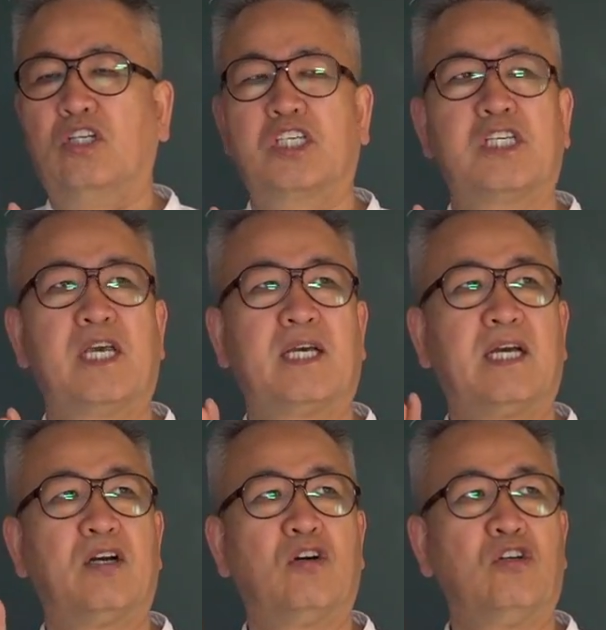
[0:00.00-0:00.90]

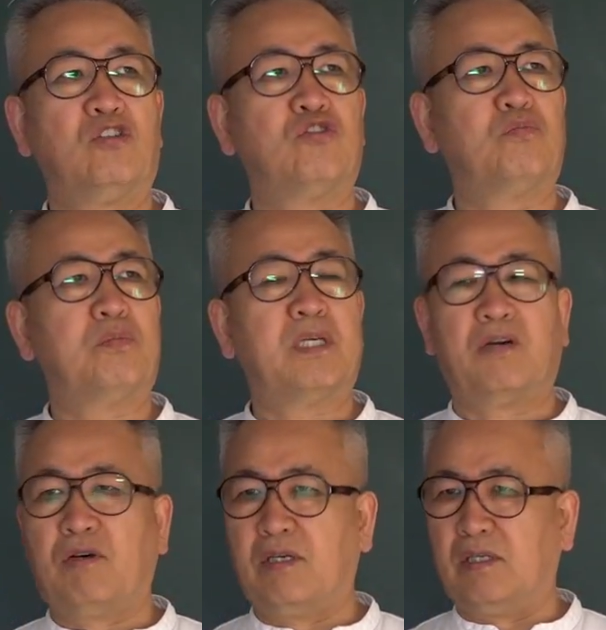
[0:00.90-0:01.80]
기획하고
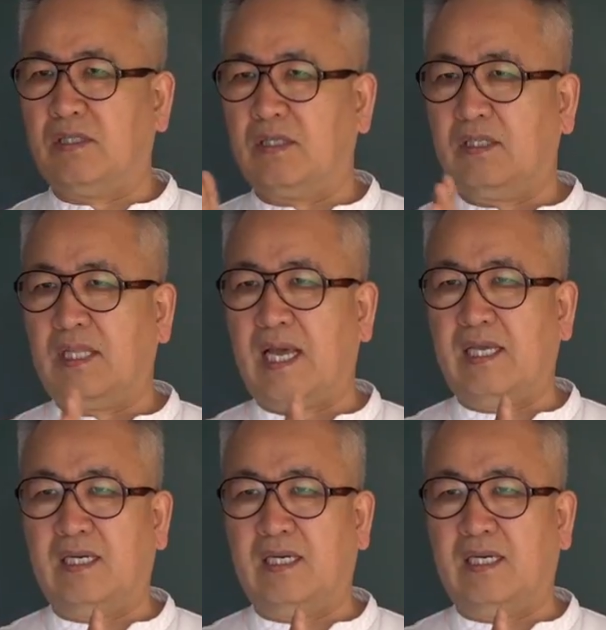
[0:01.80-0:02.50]
준비하고 하는 것들은 다